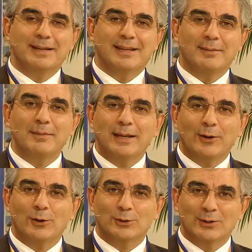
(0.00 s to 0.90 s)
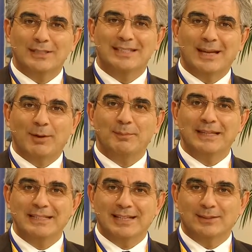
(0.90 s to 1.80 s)
perché mi ricordo che siamo
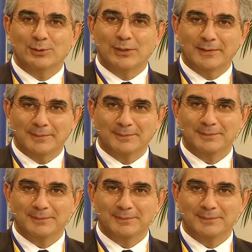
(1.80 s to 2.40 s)
amministratori.